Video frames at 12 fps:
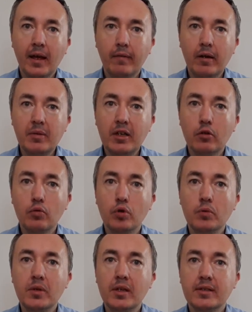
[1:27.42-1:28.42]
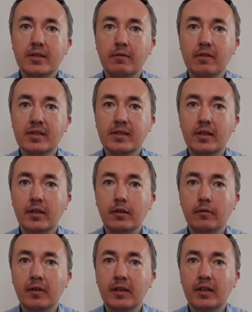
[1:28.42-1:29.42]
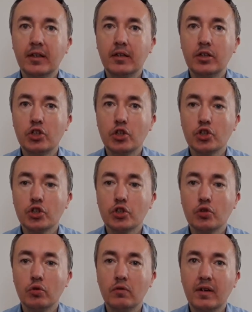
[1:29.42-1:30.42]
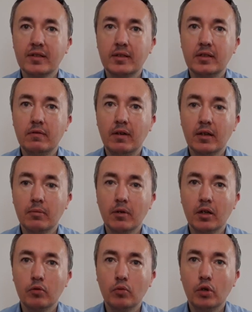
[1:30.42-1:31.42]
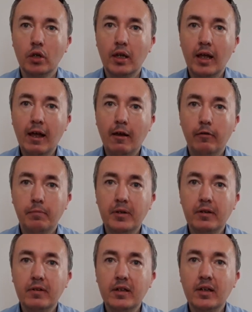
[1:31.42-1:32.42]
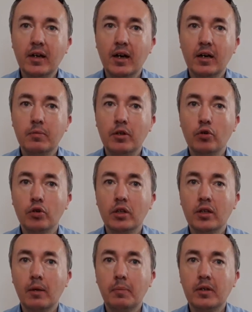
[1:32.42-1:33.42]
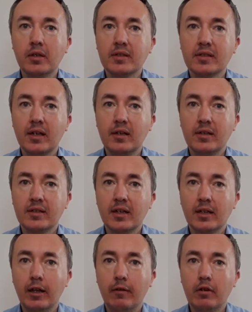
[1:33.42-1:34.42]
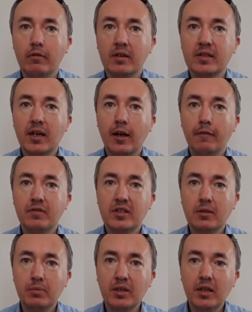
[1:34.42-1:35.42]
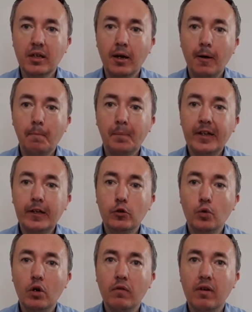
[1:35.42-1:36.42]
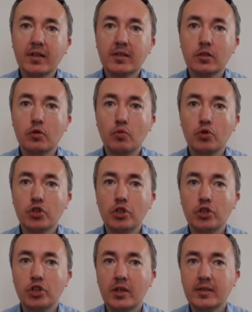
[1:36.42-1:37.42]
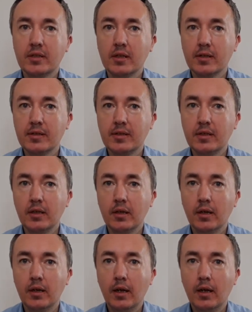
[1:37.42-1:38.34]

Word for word: В Америку хмель завезли в 1629 году. Впервые охмеленный напиток стали изготавливать в Сибири и юго-восточной части России.